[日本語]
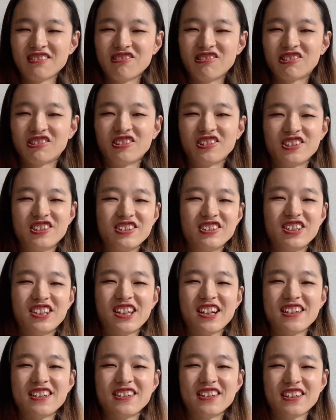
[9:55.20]
ことを言
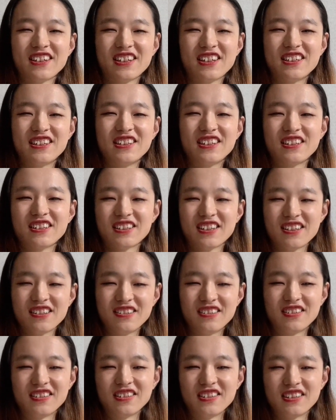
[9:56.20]
いたいんじゃないんです
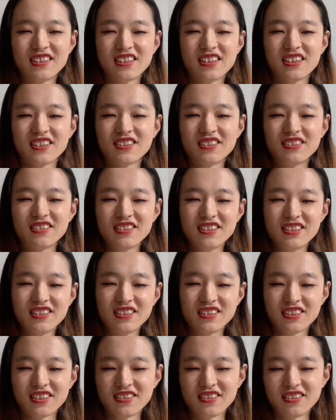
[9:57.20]
けどなんかそうい
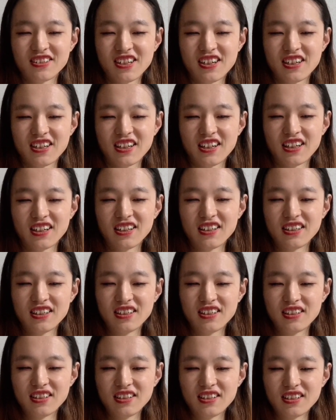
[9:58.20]
うそのなんか
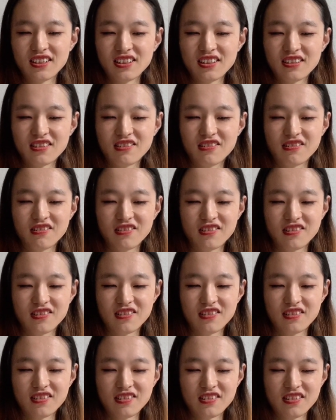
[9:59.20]

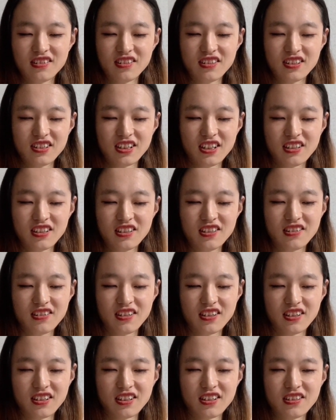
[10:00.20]
こう何て
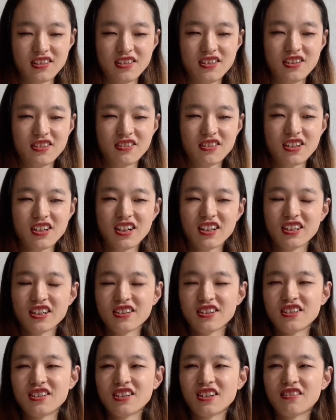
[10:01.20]
言うかな一緒に
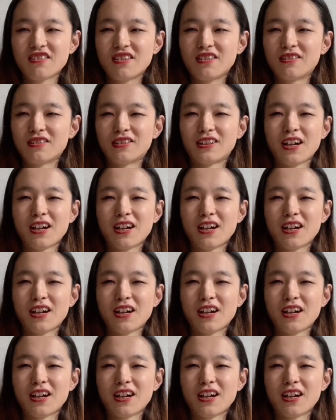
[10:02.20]
悲しんでくれ